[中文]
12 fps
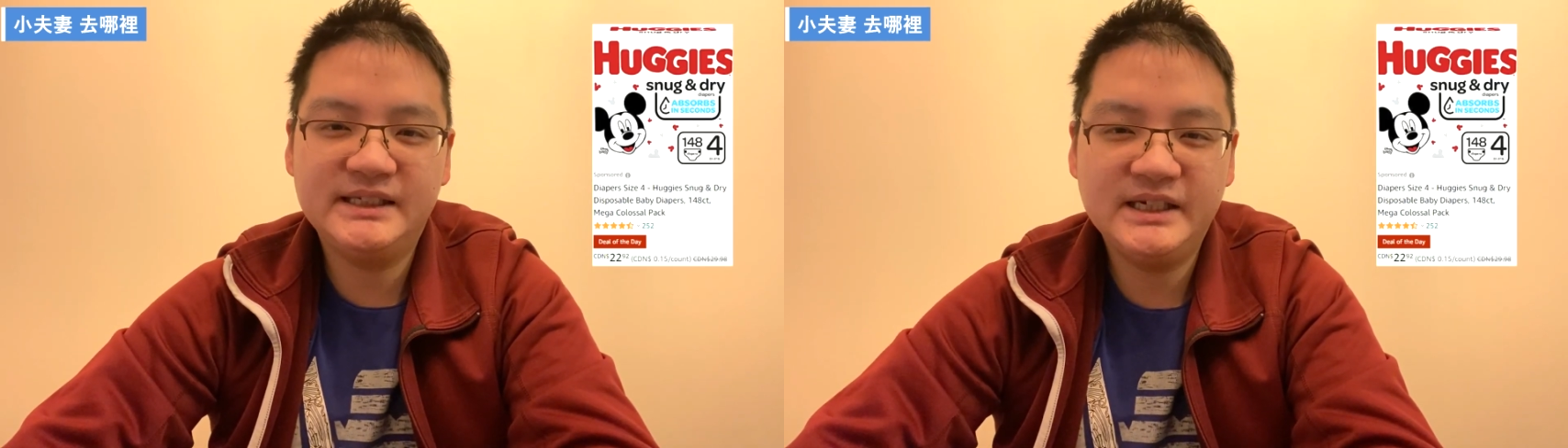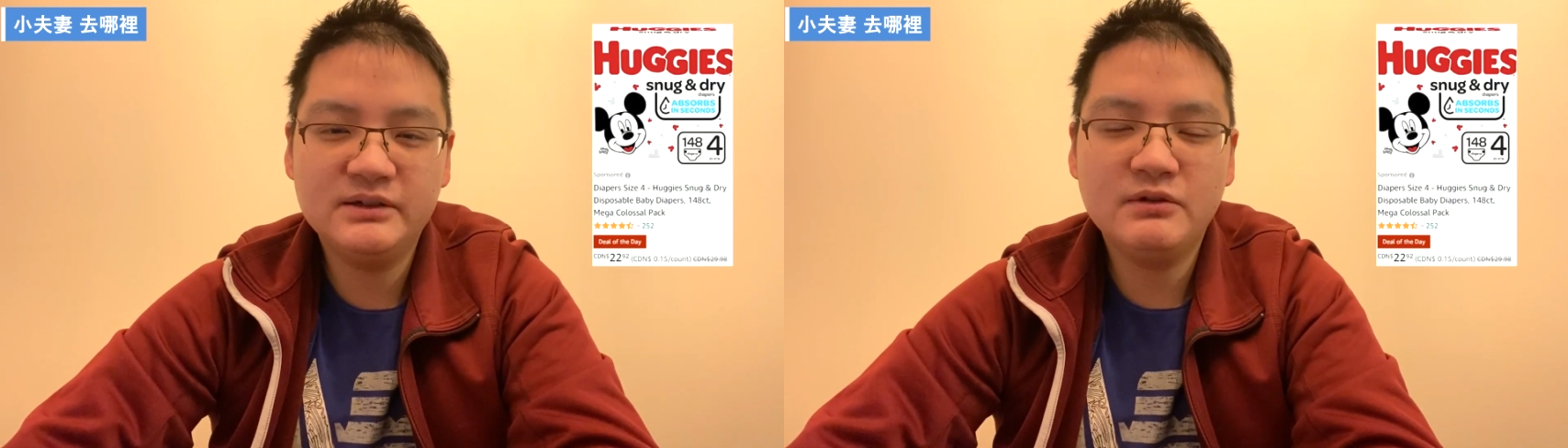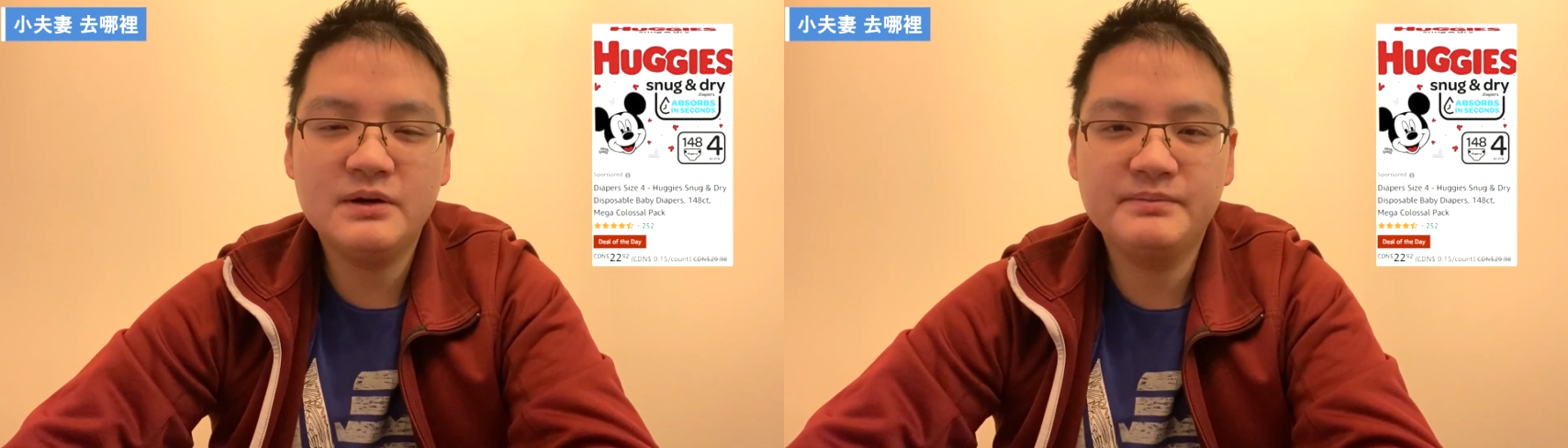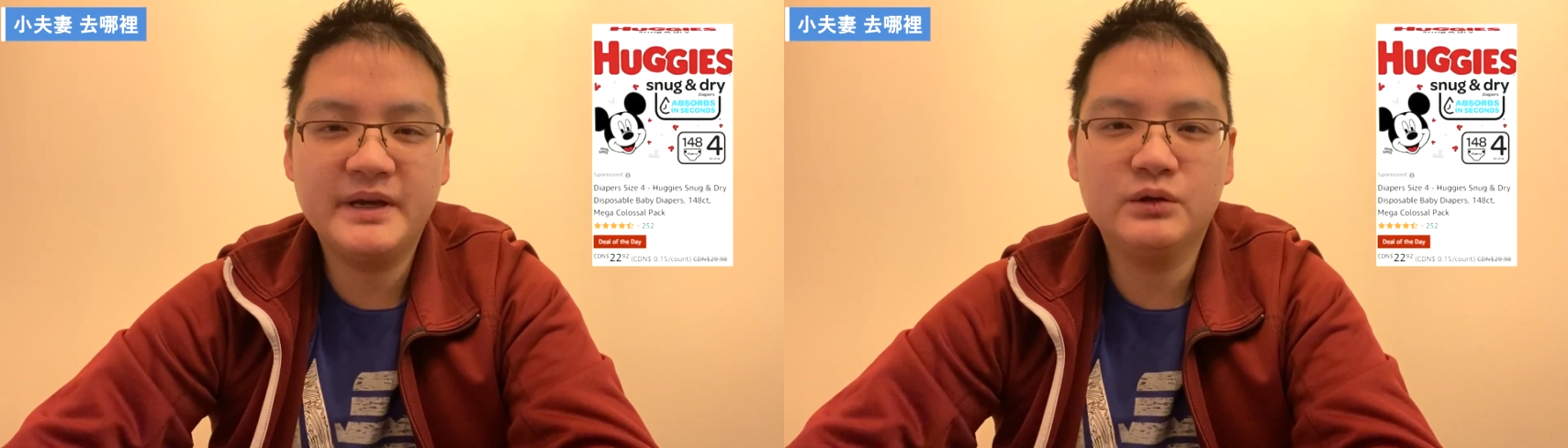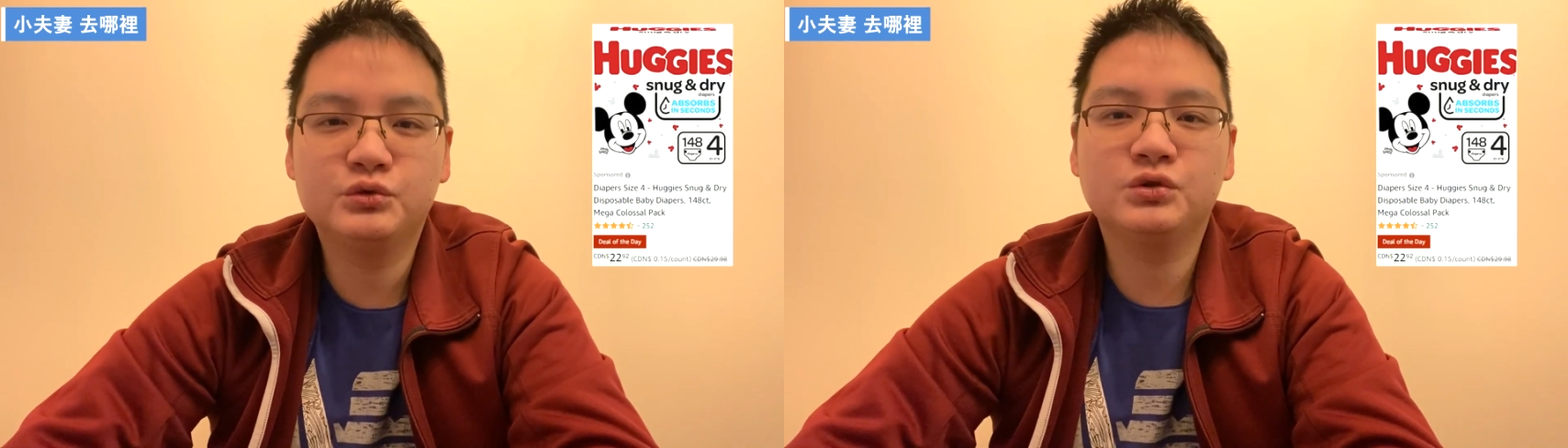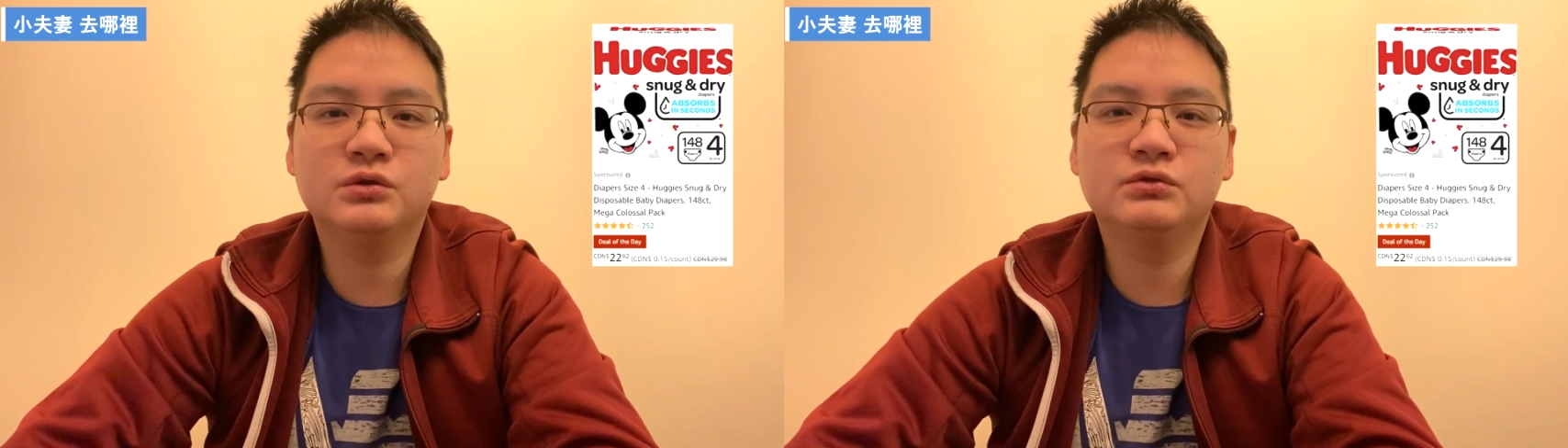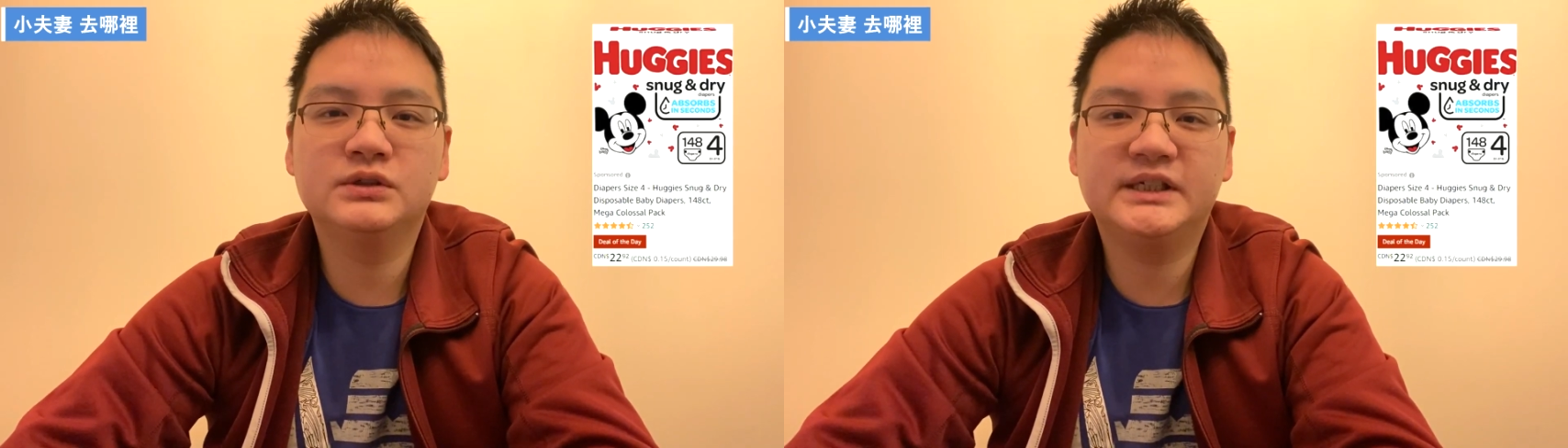千万不要错过